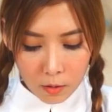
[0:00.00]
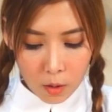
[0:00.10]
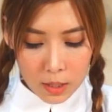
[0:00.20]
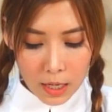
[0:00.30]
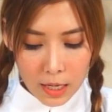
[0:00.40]

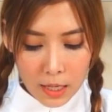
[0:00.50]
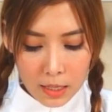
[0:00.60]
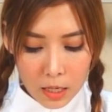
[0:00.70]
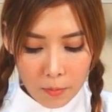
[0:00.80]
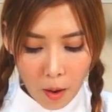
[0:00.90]
ตัวเจลลี่
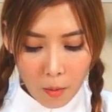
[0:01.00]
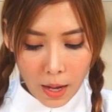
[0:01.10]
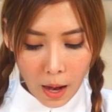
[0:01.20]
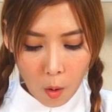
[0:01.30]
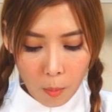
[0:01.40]
จริงพอ
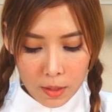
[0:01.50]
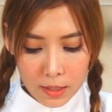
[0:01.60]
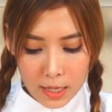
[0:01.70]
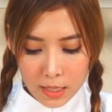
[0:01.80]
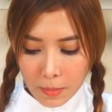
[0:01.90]
เวลาอบแล้
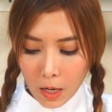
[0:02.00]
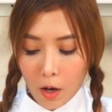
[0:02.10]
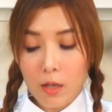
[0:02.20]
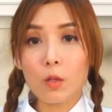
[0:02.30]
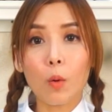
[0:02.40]
วสีจะไม่
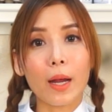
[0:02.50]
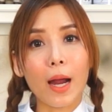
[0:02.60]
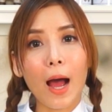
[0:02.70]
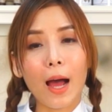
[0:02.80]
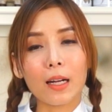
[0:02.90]
ค่อยสวย
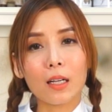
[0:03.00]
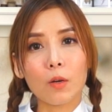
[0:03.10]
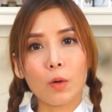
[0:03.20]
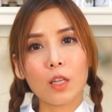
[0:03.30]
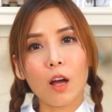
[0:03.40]
นะคะ ถ้า
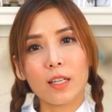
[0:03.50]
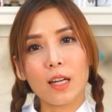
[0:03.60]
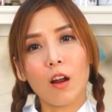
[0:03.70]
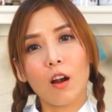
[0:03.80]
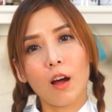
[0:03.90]
เกิดว่าตอน
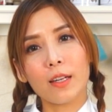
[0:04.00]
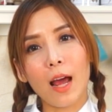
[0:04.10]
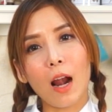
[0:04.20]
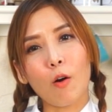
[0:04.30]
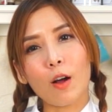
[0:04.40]
ที่ร้อนๆ
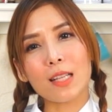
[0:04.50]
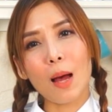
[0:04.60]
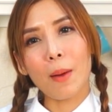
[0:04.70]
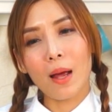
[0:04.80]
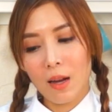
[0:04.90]
เนี่ยเราก็
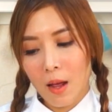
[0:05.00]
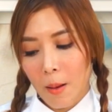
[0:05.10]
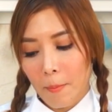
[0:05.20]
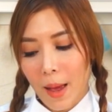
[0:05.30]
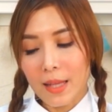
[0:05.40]
สามารถ
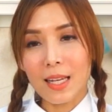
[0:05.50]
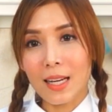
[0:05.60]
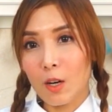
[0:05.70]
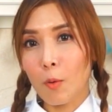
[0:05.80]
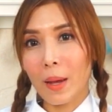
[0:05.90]
แปะเจ
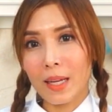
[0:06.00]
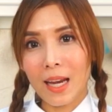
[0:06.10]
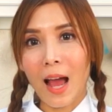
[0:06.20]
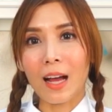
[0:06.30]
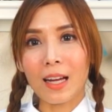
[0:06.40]
ลลี่ลงไป
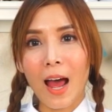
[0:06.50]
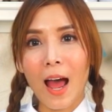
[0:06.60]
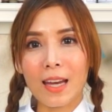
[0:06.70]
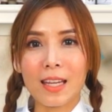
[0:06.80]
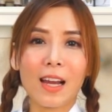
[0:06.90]
ทีหลังก็
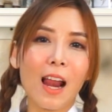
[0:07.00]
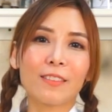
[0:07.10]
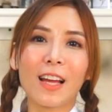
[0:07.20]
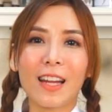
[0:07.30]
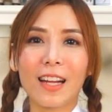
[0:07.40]
ได้ นี่ก็แล้
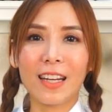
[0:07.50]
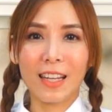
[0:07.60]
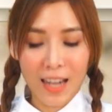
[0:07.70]
วแต่เทคนิค